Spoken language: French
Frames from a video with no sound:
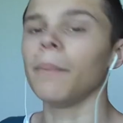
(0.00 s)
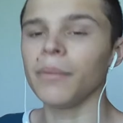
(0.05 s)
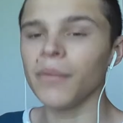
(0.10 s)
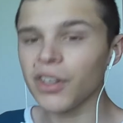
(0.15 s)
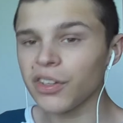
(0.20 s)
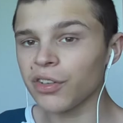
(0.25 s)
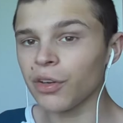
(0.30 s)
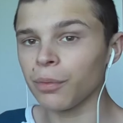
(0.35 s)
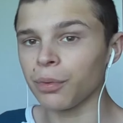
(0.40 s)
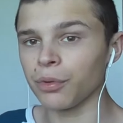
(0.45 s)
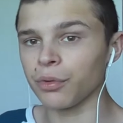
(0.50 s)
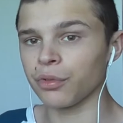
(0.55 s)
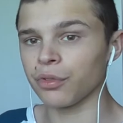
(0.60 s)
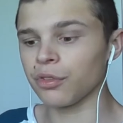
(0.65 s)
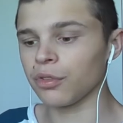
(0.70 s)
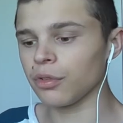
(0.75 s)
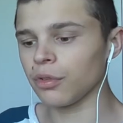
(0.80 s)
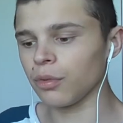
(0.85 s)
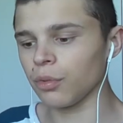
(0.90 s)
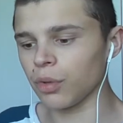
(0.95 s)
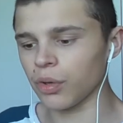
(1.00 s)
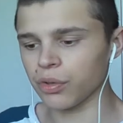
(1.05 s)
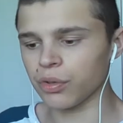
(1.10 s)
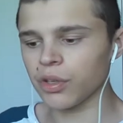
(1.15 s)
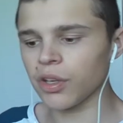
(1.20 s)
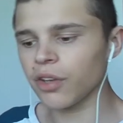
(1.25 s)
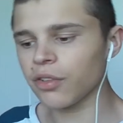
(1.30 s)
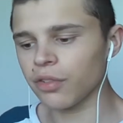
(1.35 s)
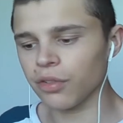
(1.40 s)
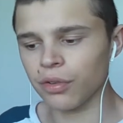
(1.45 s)
mais sans plus. en tout
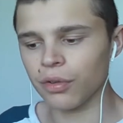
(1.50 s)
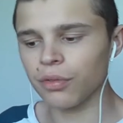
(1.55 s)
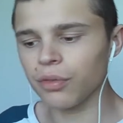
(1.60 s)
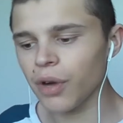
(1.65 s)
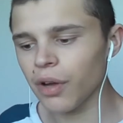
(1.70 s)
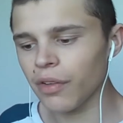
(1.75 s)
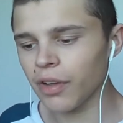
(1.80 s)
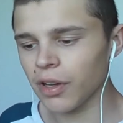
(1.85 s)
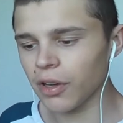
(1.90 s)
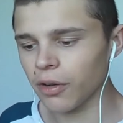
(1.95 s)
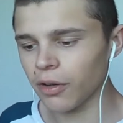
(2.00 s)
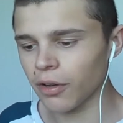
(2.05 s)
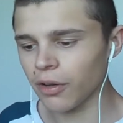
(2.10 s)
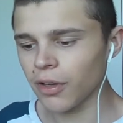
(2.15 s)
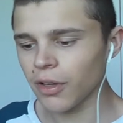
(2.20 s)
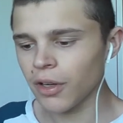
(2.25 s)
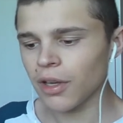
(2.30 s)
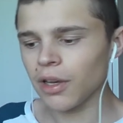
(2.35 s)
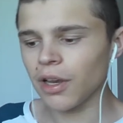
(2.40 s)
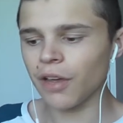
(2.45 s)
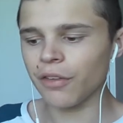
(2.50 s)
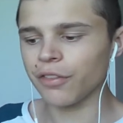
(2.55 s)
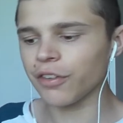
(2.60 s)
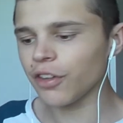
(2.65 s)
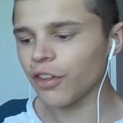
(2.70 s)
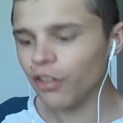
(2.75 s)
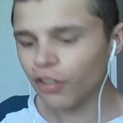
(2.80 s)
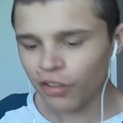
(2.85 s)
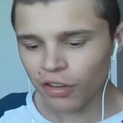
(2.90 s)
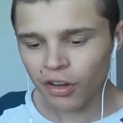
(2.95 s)
cas, ça se voit avec euh,
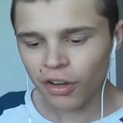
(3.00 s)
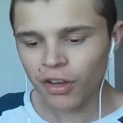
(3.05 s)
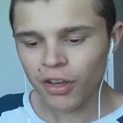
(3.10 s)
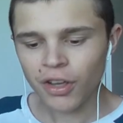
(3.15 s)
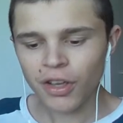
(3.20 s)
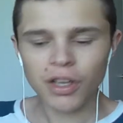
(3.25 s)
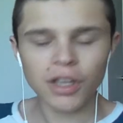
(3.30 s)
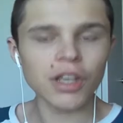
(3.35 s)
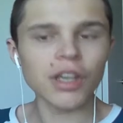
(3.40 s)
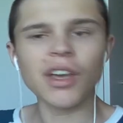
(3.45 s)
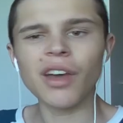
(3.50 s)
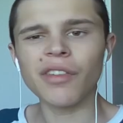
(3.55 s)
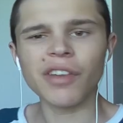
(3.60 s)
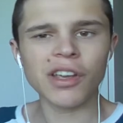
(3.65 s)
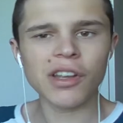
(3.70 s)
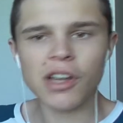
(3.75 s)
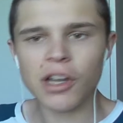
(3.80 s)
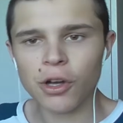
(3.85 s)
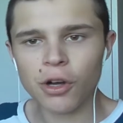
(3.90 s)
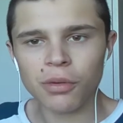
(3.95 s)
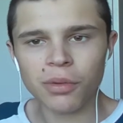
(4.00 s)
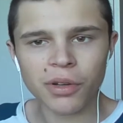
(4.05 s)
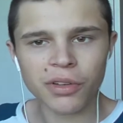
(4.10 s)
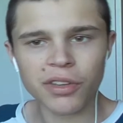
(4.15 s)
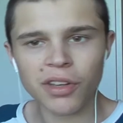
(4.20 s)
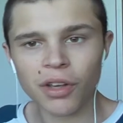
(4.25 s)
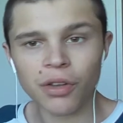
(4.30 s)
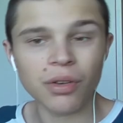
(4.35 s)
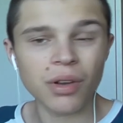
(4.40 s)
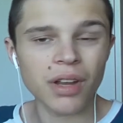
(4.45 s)
l'affiche et avec les
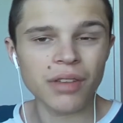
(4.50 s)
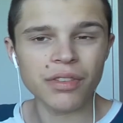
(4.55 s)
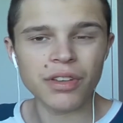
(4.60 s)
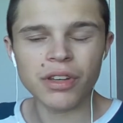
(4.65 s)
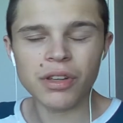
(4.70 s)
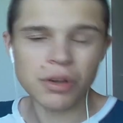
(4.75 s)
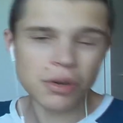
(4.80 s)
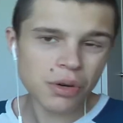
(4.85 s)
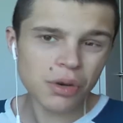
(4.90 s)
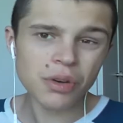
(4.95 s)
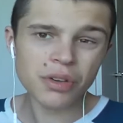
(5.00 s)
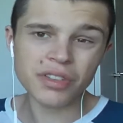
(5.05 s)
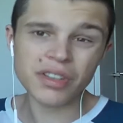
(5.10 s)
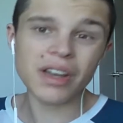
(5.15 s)
commentaires de la vidéo.